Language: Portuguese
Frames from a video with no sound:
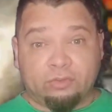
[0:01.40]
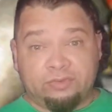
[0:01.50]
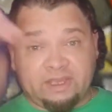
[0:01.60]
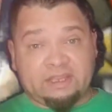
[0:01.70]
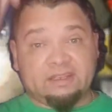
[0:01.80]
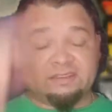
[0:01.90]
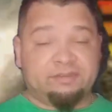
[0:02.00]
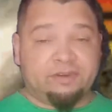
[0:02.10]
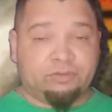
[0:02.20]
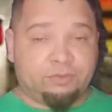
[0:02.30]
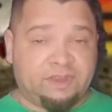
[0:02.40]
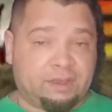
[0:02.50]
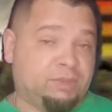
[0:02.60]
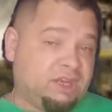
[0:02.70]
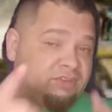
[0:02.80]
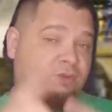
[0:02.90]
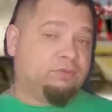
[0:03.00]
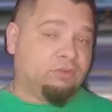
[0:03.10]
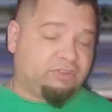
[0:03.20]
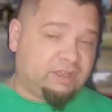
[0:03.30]
sou Vika da Taverna Vika. beleza
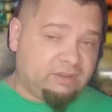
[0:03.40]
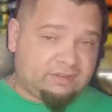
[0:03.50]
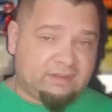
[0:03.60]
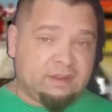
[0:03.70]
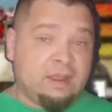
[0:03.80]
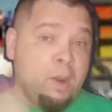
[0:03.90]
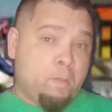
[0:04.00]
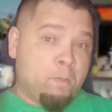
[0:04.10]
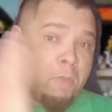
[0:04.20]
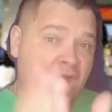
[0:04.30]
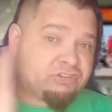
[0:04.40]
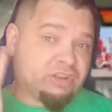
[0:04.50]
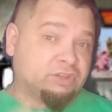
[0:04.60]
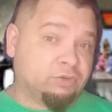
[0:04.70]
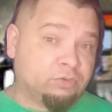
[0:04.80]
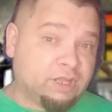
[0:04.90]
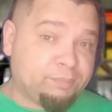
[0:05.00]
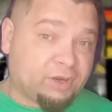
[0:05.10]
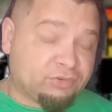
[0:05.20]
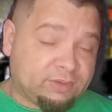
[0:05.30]
com vocês? Macha dando um
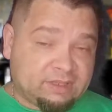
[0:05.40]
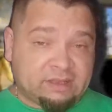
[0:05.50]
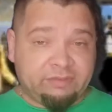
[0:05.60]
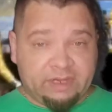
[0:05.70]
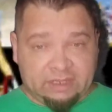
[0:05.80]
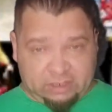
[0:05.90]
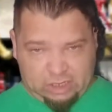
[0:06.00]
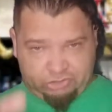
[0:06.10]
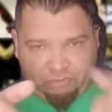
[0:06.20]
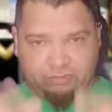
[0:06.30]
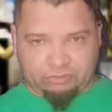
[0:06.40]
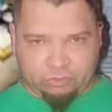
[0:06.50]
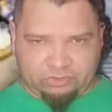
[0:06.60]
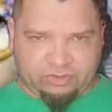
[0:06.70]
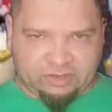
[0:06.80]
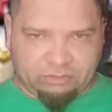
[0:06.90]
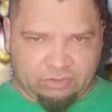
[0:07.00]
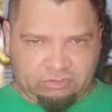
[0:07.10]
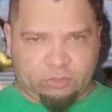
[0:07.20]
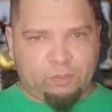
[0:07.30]
like para ajudar a taverna, ative as
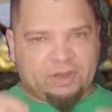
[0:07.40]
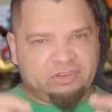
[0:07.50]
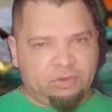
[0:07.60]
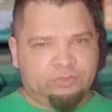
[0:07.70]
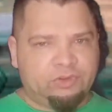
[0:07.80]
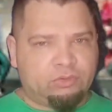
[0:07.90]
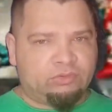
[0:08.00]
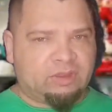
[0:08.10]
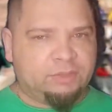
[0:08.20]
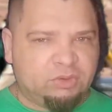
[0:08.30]
notificações, compartilhe o vídeo com os